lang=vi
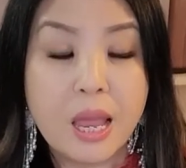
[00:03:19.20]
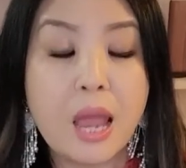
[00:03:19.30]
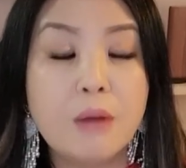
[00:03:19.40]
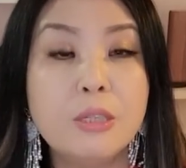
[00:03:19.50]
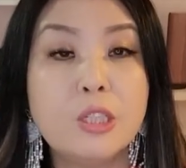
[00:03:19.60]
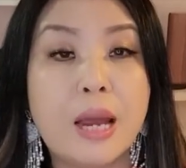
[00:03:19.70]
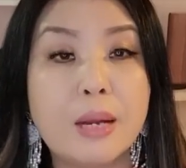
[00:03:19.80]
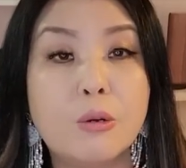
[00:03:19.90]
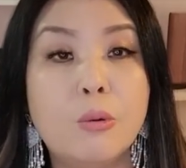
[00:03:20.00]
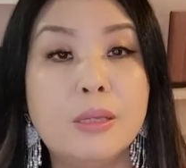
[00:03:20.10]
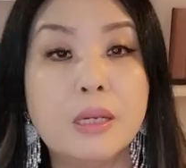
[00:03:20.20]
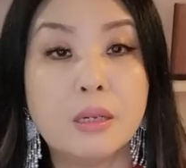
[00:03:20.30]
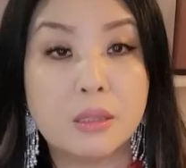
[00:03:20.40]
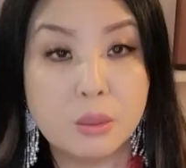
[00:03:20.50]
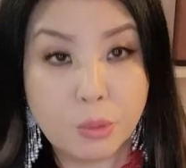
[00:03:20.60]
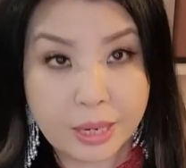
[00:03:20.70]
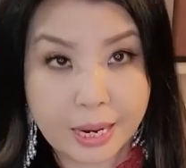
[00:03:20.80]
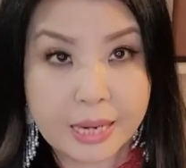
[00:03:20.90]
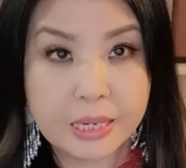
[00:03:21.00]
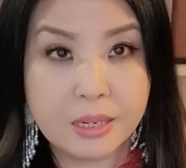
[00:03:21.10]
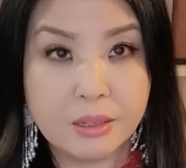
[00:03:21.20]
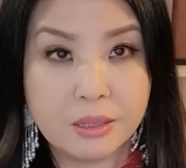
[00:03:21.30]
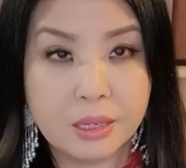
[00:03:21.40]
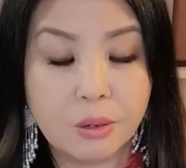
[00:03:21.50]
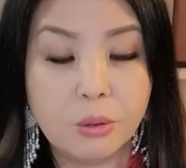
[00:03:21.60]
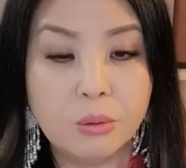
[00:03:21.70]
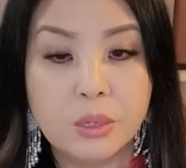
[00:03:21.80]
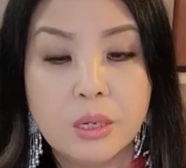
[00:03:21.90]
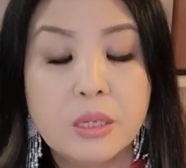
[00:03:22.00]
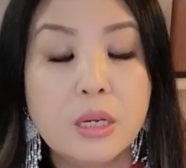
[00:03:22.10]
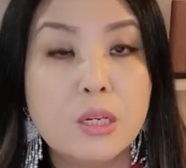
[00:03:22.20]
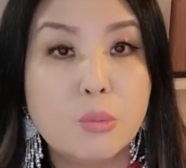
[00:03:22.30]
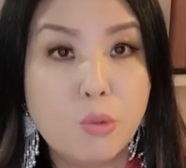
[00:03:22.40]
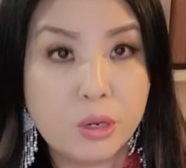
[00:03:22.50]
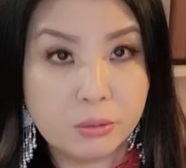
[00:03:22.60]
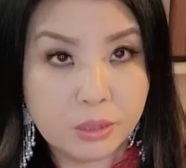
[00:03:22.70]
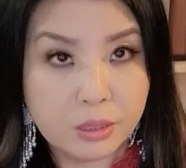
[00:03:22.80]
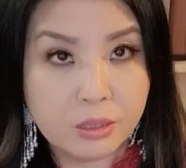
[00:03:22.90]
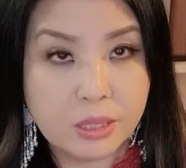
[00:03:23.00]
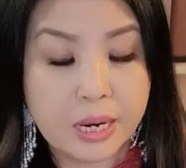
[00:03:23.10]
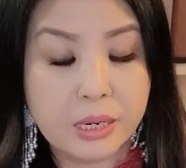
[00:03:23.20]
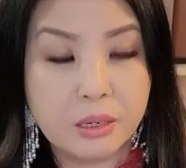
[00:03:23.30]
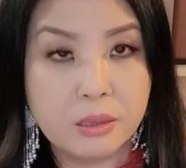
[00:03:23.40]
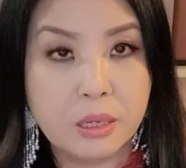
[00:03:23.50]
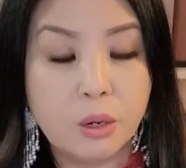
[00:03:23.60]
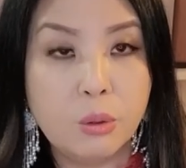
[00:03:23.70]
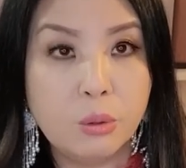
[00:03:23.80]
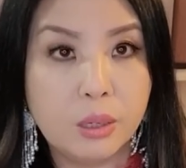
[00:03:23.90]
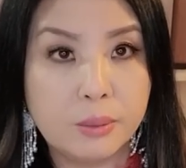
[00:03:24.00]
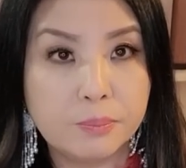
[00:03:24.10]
every time của tiền còn nữ mất đặc ai chế nửa tiền ô giờ nữ mua đồng tử nữ chế chế nửa tiền ô